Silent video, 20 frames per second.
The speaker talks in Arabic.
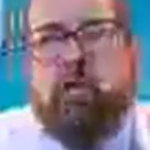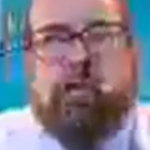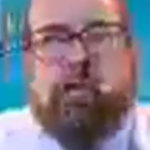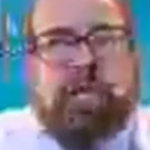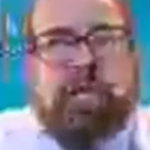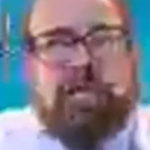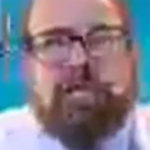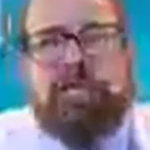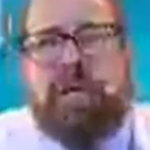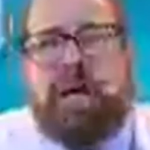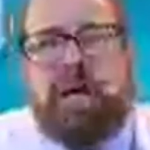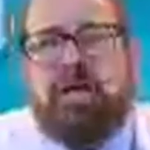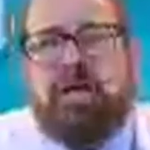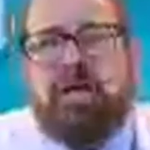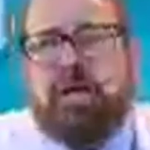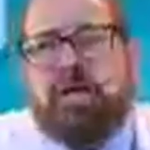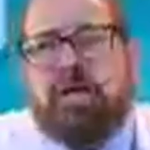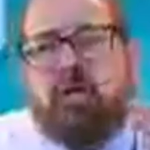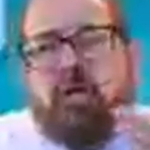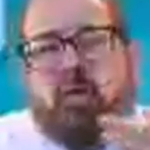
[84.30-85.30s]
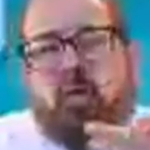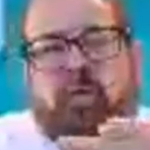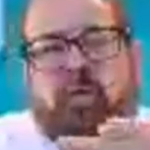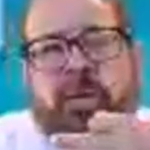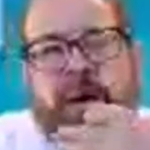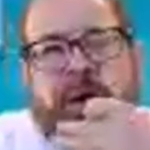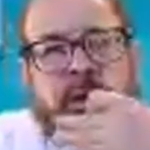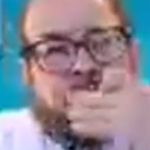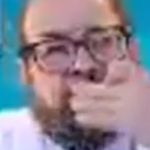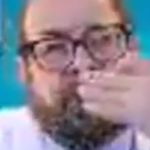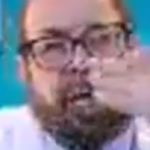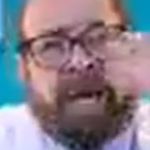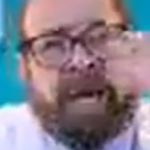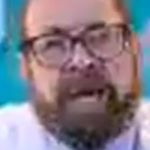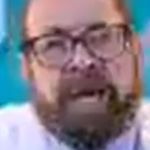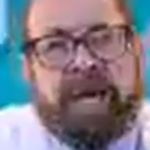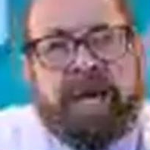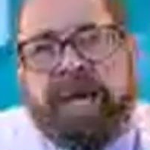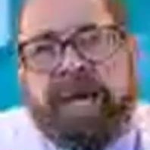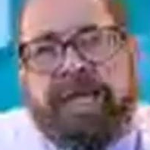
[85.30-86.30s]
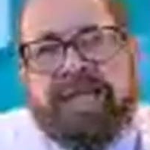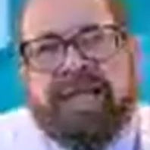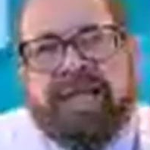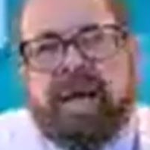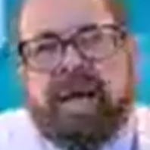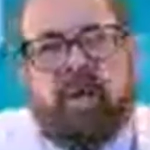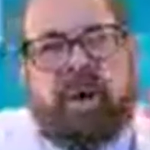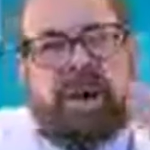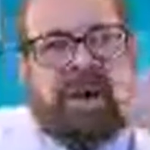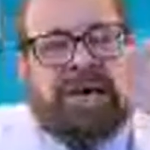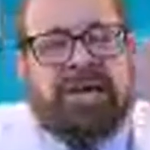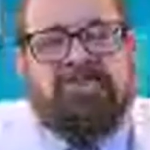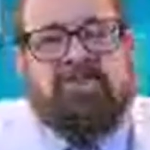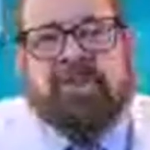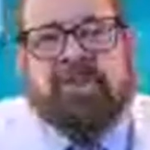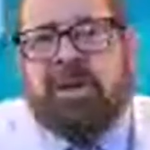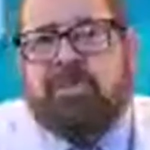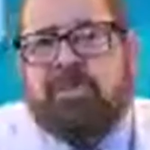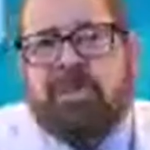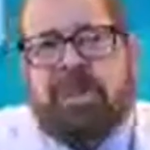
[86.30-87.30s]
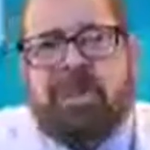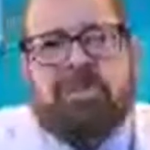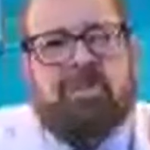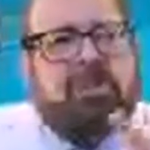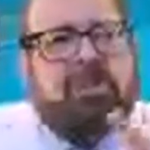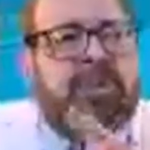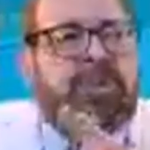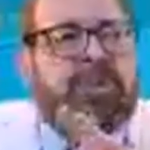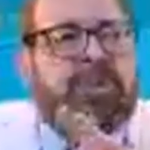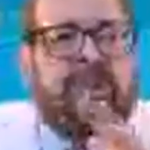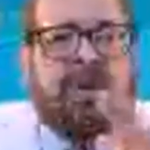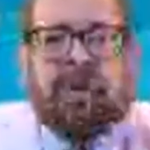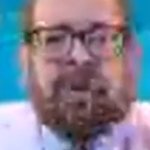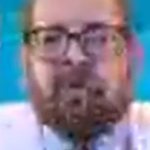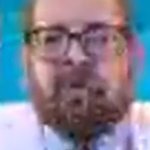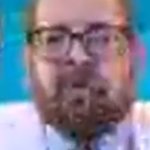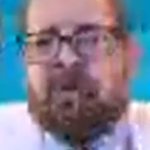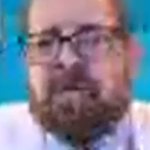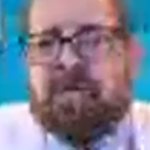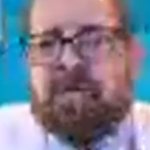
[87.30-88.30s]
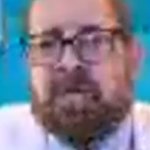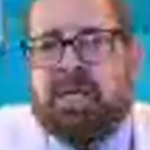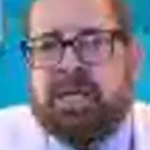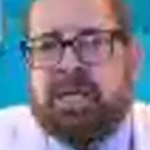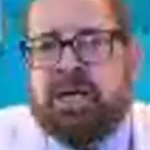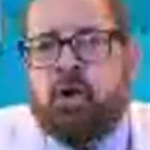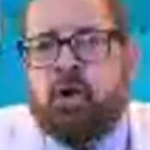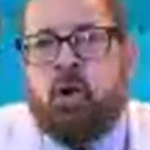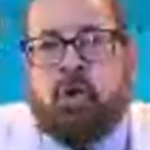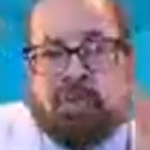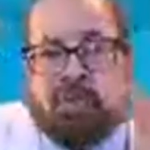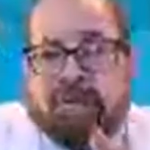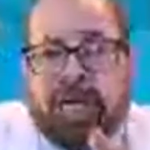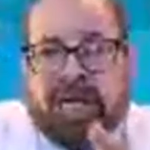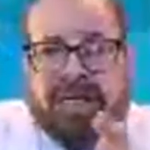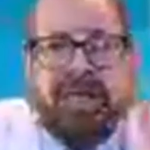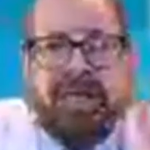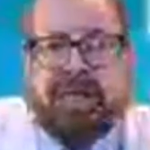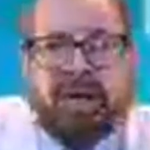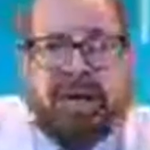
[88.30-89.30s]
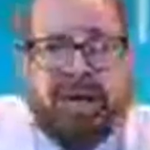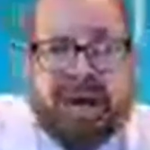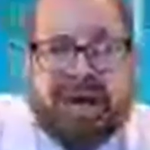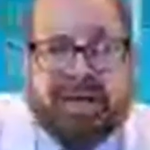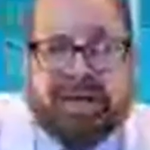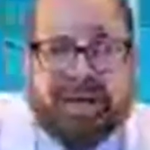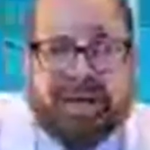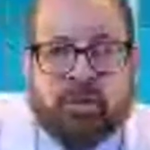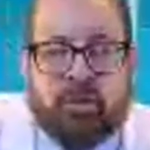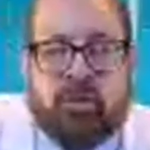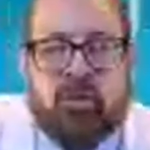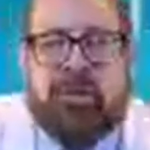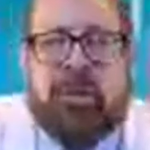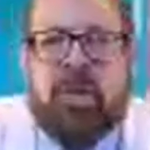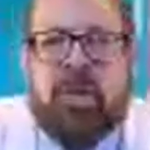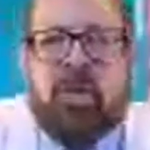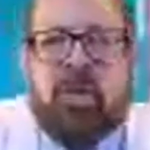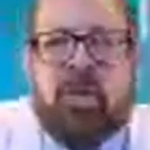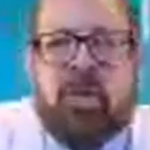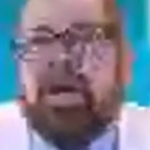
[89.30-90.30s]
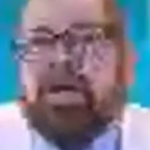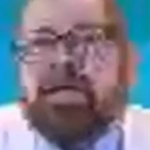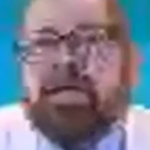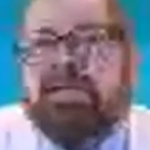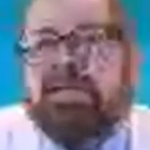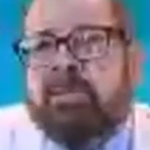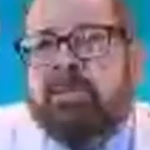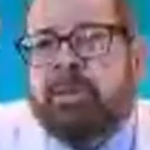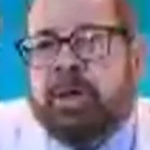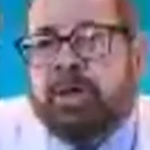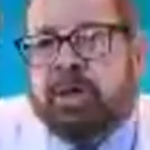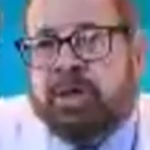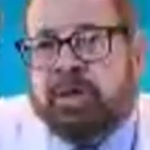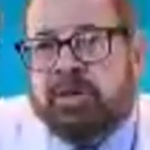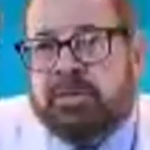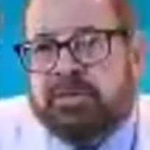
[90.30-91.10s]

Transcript: وبيسهر وبياخد حاجات حادقه وحاجات مسبكه ده بيبوظ الدنيا هو مش قادر يغير عاداته يبقى الكرة هتستمر